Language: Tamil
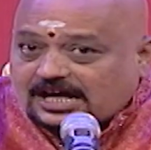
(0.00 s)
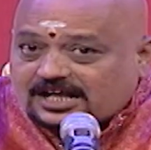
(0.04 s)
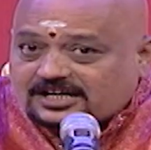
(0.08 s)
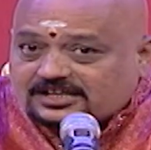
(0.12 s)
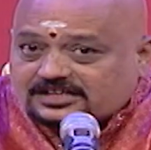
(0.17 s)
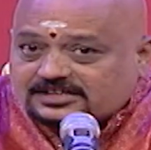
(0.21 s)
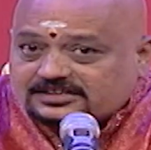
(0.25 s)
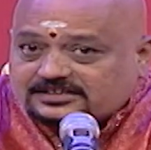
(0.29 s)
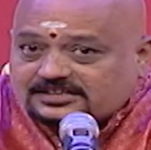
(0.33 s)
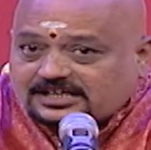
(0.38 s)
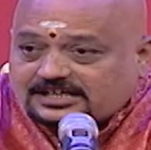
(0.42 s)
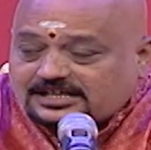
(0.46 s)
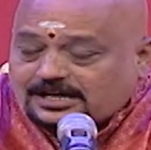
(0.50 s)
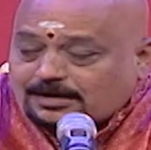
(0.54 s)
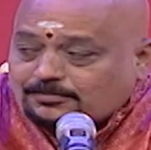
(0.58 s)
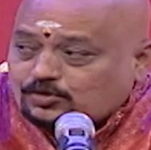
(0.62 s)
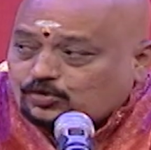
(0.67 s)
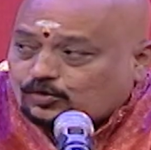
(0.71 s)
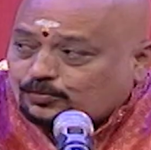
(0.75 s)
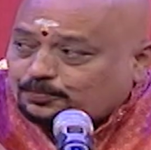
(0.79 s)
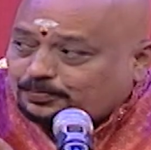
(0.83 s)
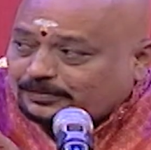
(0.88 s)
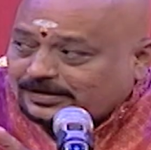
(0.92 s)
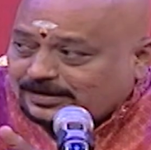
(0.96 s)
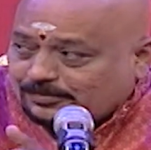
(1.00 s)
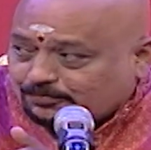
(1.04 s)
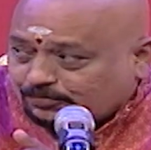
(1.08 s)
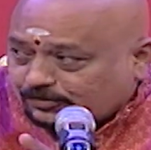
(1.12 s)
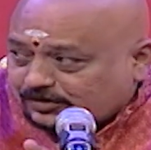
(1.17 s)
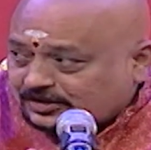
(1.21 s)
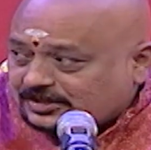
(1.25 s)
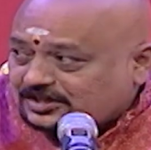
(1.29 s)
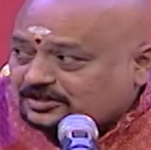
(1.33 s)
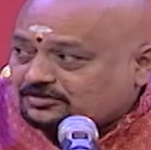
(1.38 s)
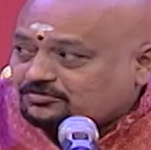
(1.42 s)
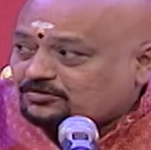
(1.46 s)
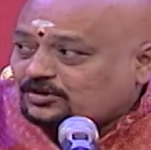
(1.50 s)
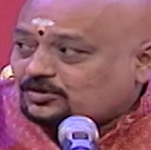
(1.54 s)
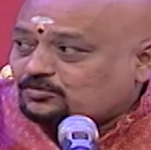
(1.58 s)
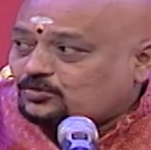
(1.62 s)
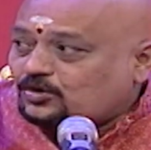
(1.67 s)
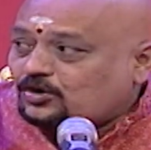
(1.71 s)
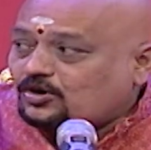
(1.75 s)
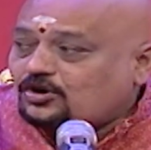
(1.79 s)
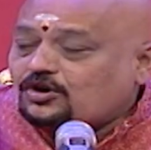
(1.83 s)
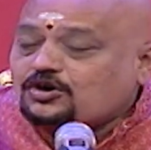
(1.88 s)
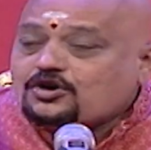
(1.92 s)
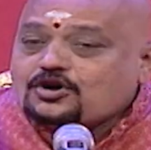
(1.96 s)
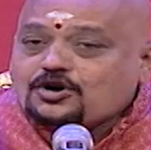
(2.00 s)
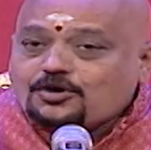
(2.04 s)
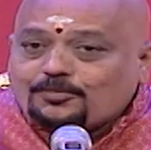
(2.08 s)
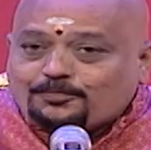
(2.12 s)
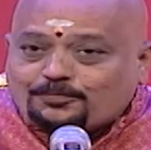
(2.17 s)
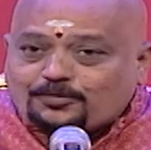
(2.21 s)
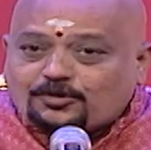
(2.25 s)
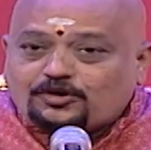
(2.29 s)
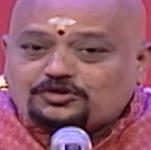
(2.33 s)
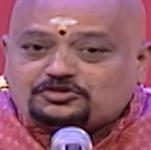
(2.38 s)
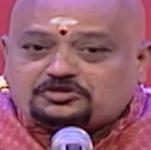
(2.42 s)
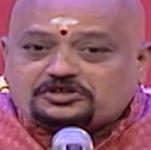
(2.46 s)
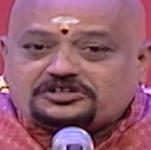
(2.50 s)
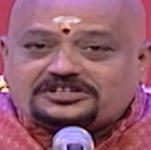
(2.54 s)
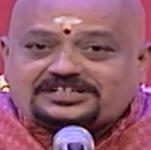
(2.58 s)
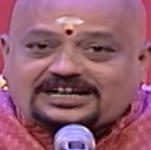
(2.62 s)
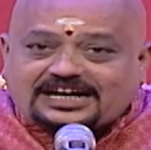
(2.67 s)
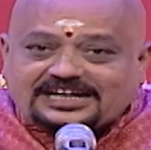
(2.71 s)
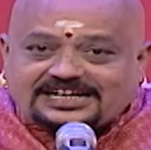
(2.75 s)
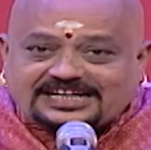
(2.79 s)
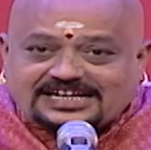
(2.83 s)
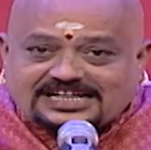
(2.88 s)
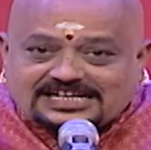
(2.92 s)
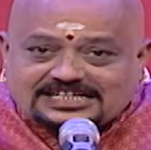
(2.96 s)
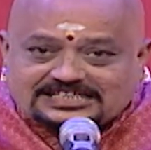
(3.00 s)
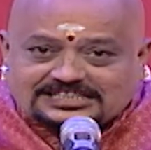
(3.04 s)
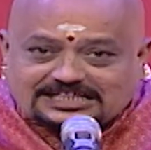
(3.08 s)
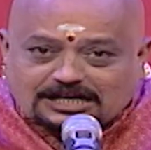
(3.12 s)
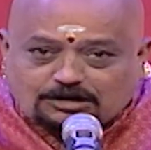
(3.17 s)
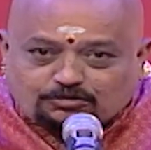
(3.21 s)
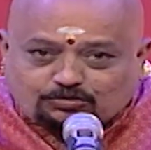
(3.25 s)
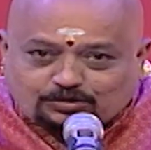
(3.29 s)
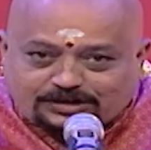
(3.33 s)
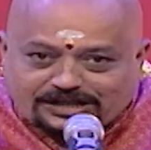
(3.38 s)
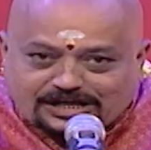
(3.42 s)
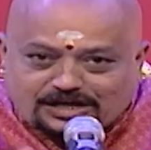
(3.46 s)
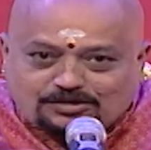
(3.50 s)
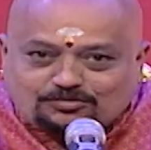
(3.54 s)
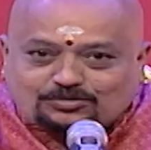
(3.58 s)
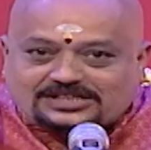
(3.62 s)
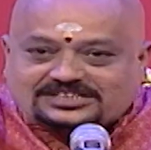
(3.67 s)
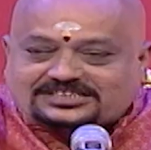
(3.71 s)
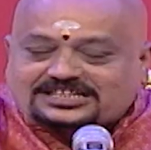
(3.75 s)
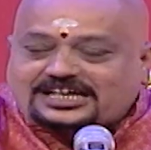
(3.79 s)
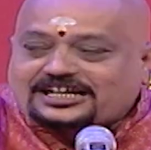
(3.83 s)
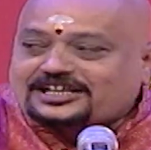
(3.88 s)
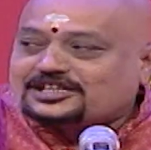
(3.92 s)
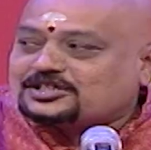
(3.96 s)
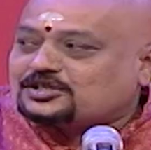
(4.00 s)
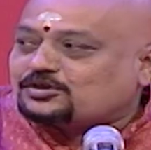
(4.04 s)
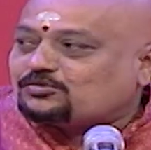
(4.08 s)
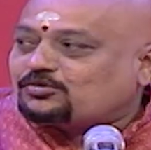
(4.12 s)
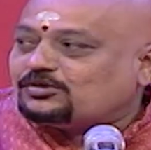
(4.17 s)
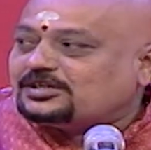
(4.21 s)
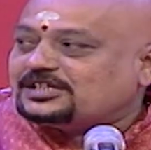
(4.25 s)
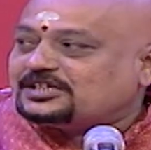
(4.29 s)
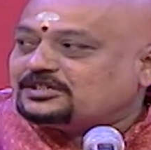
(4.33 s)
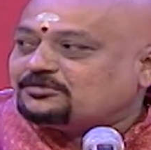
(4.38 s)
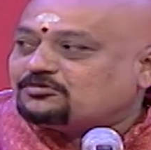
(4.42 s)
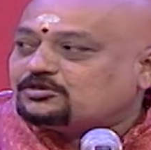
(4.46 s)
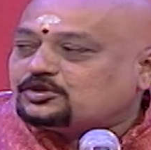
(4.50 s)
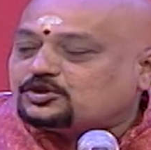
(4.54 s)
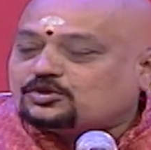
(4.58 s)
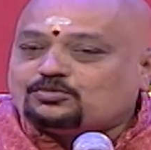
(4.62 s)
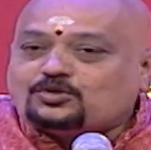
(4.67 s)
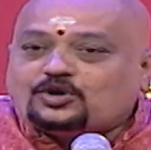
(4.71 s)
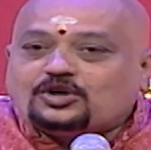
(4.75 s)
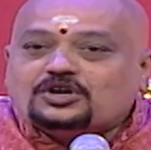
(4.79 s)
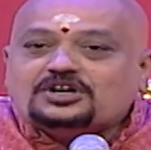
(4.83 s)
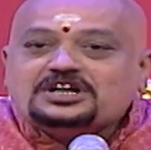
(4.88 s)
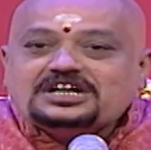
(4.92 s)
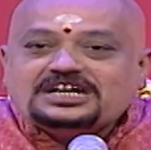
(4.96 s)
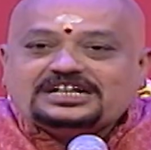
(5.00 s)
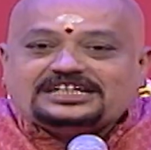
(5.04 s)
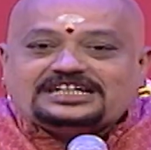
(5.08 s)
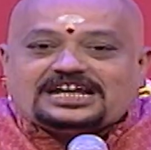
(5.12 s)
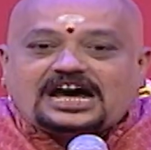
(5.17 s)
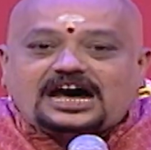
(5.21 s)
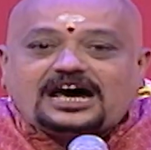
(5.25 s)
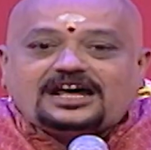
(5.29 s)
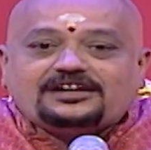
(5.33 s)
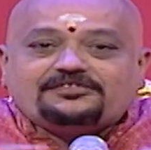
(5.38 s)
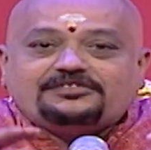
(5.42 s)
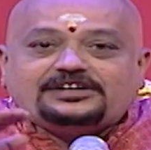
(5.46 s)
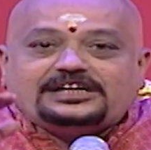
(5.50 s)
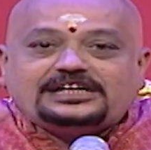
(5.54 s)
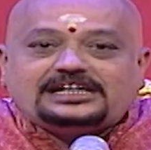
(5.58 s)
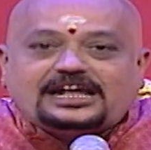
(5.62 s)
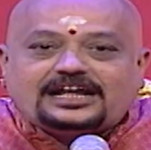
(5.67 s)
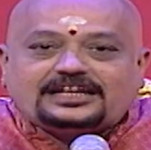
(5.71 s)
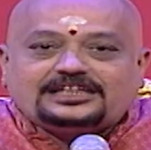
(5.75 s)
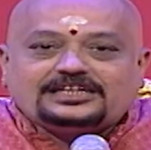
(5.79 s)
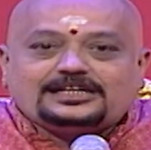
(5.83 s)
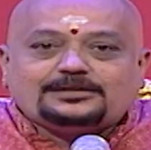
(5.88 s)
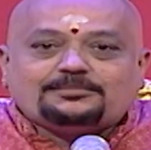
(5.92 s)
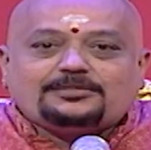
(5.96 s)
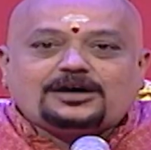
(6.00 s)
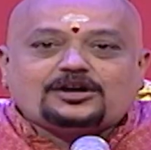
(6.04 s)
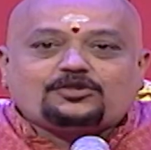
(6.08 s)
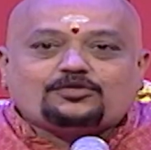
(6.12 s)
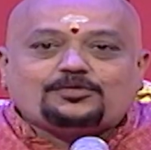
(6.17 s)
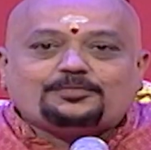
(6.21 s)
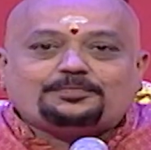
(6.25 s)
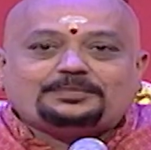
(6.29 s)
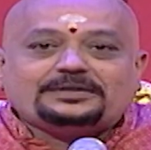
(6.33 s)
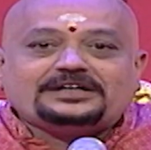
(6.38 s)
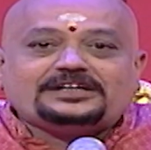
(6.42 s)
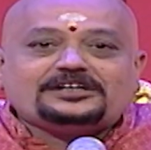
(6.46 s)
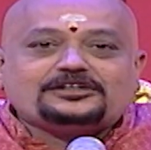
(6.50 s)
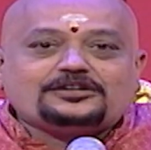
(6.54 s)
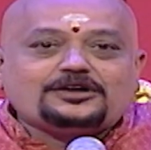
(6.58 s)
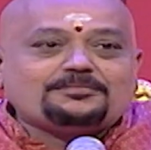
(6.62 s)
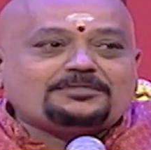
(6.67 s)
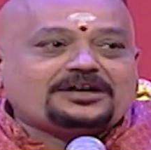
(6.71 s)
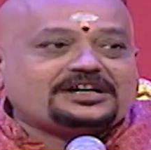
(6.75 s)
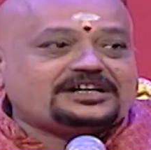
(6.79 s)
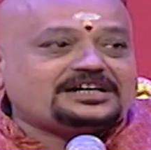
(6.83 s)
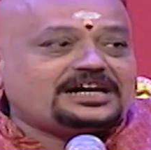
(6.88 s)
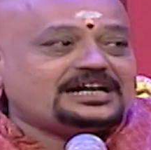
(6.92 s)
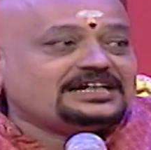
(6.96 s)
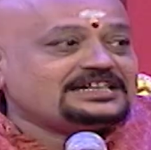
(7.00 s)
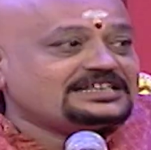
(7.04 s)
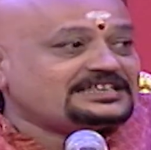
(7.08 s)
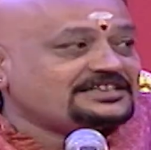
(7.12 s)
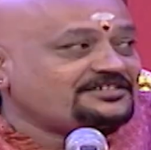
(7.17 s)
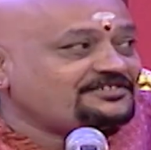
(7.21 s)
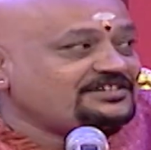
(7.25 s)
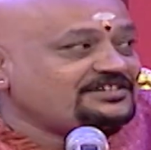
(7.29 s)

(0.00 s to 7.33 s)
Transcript: யாருக்கும் தெரியாமல் குப்பையை பொறுக்கிட்டு வருவோம் போட்டுட்டு கடைசியாக ஒரே ஒரு சரத்தை கொளுத்தி விட்டுருவோம் யார் வீட்டில் அதிகமாக குப்பை இருக்கோ மறுநாள் இந்த